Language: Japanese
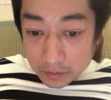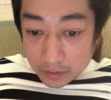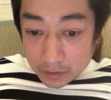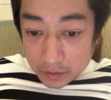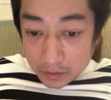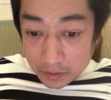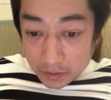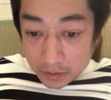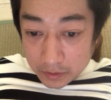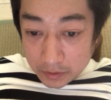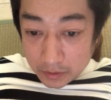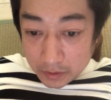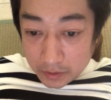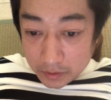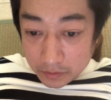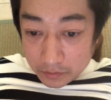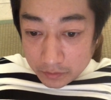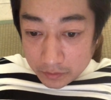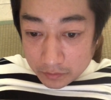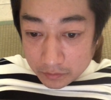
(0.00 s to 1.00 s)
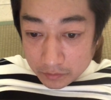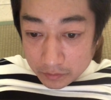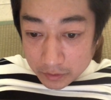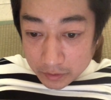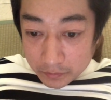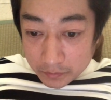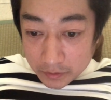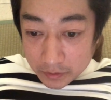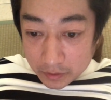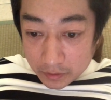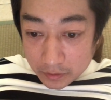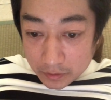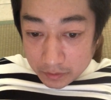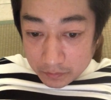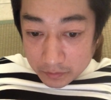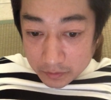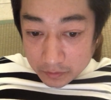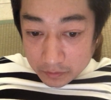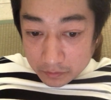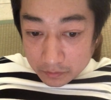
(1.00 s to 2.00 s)
禁煙しにくいことが示されてい
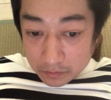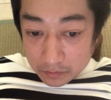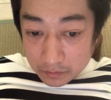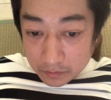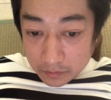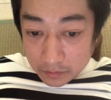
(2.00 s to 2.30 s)
ますと